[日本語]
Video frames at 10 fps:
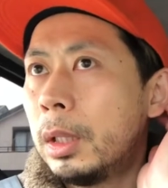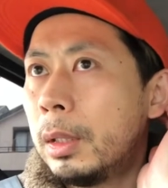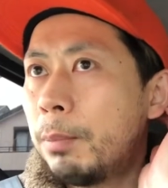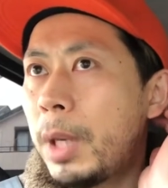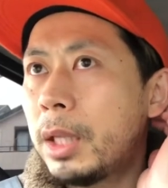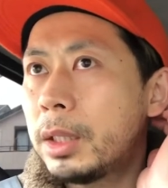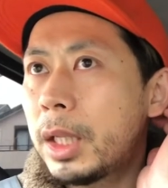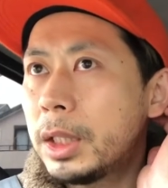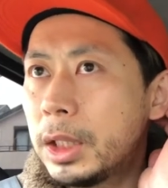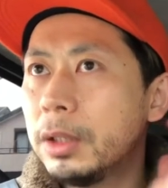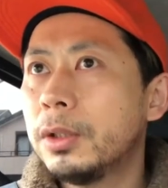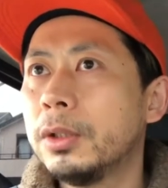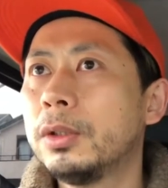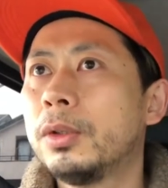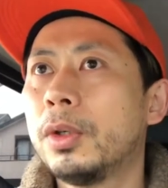まあ熱田神
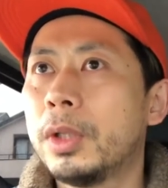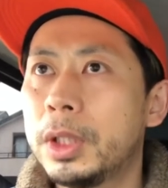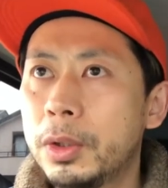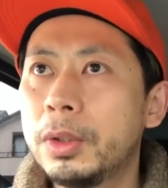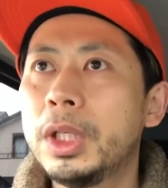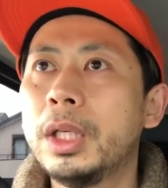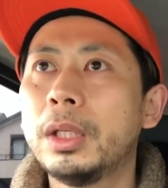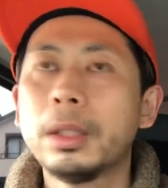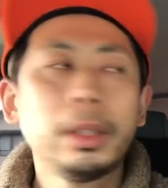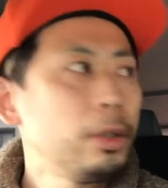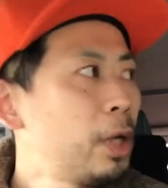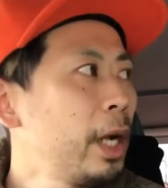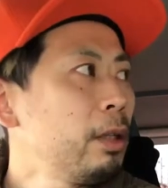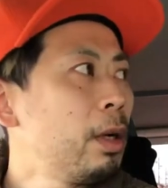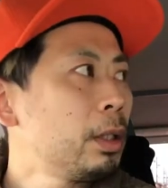宮と非常にゆか
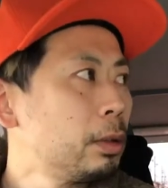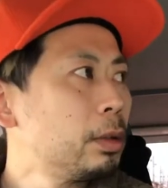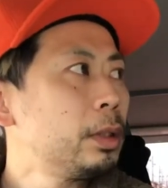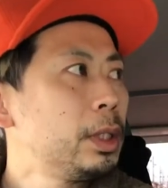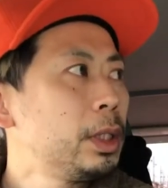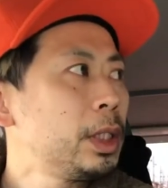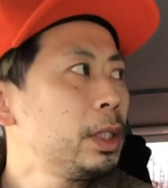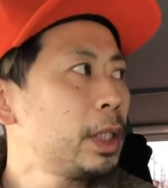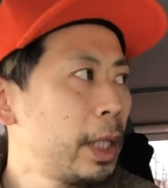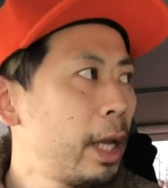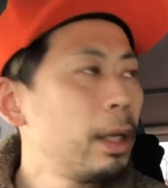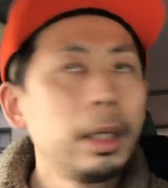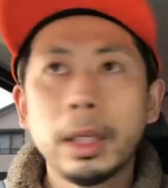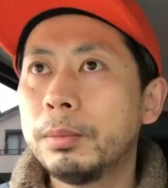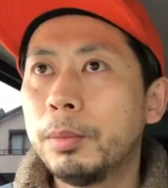りのある神社で
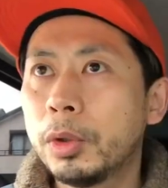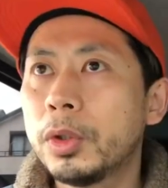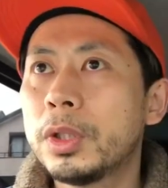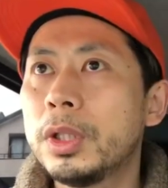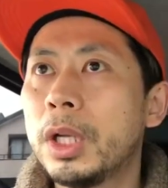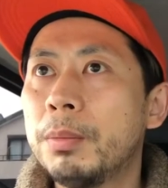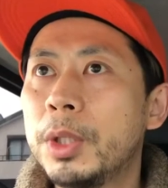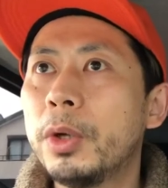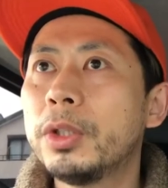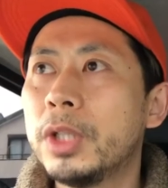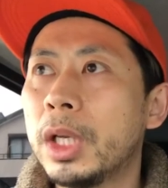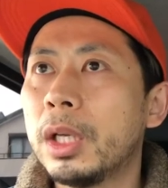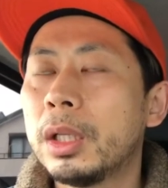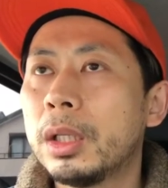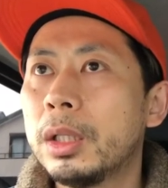僕の住んでる緑区に
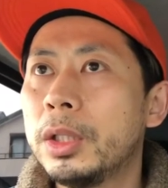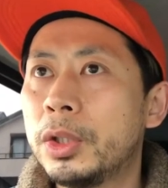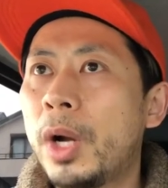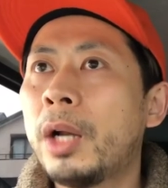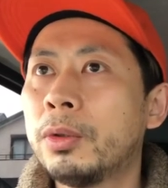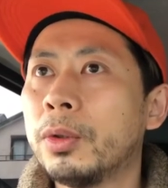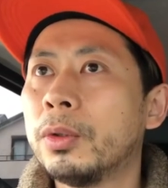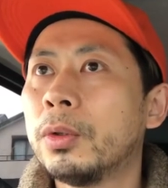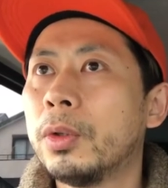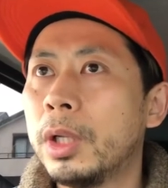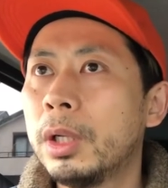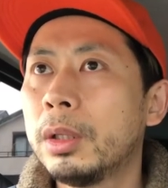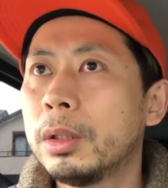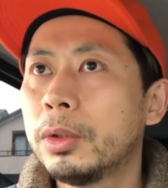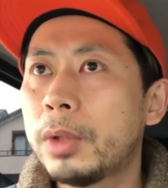一応あるということでね
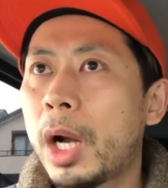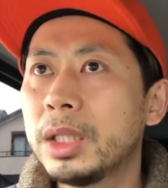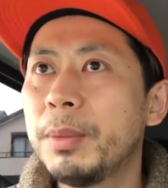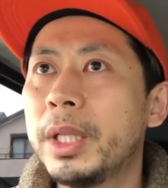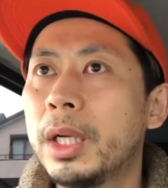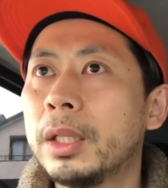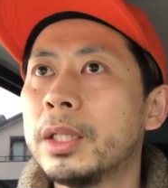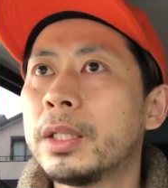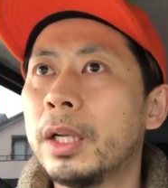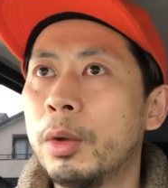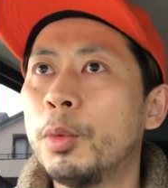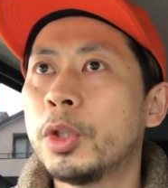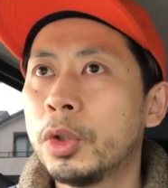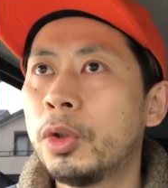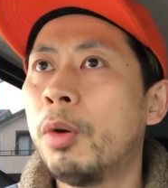ちょっと初めてなんですけれども
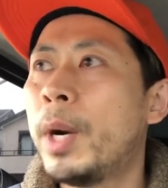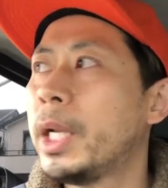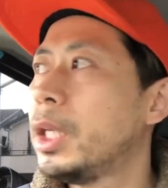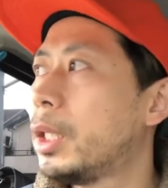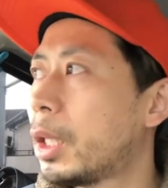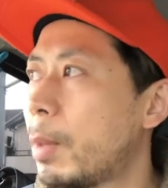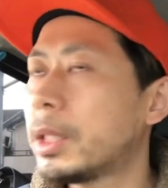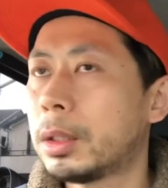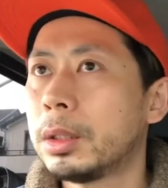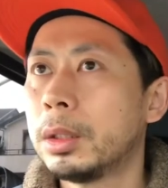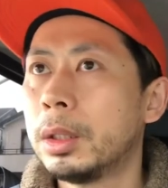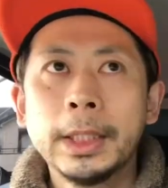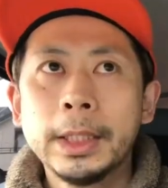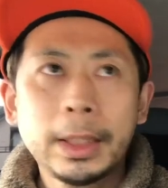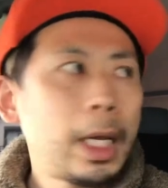ちょっとお参り行ってきます
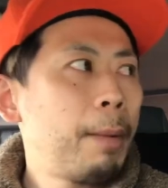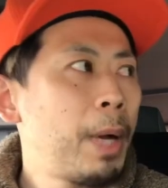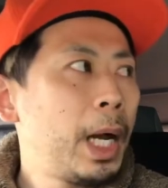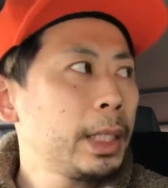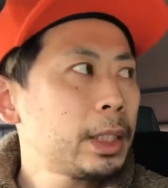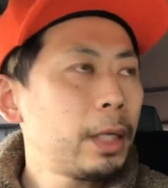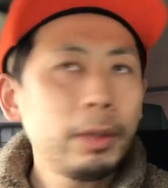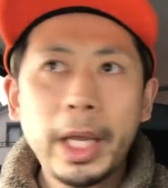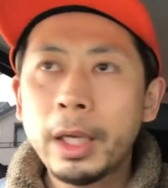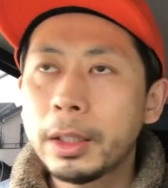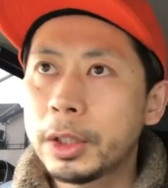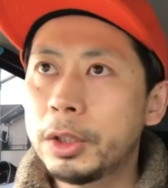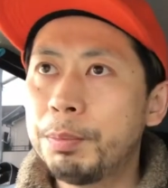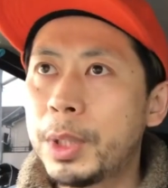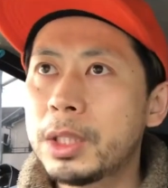さあまあ明日のね出
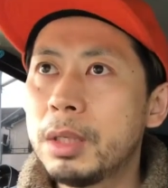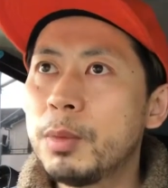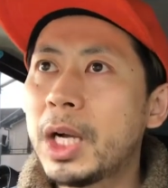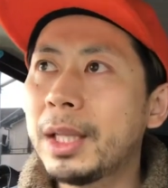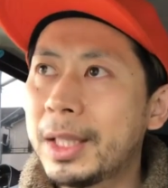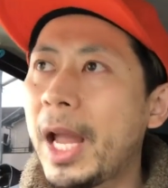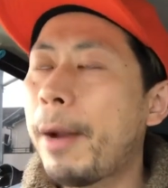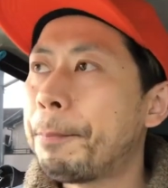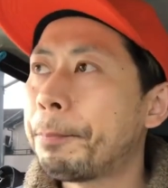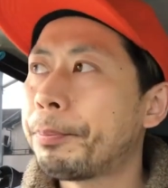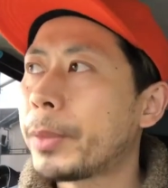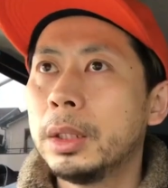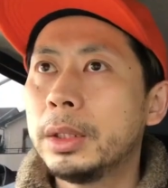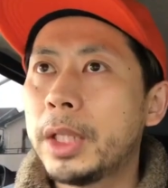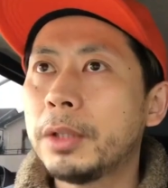発に向かって
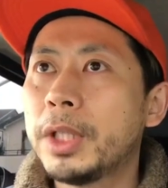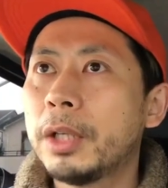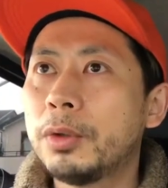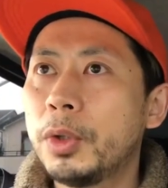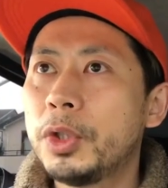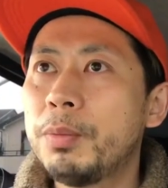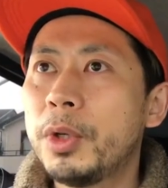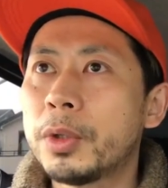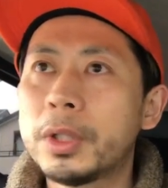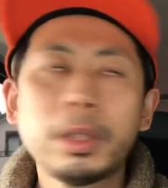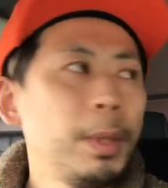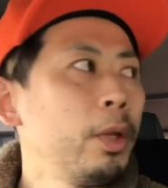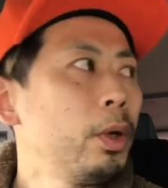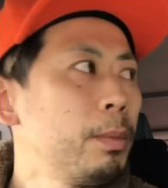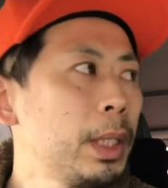着々と準備を進めて
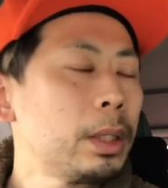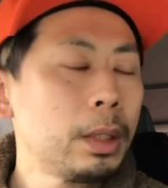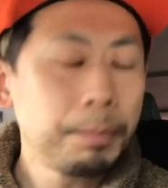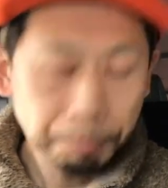おります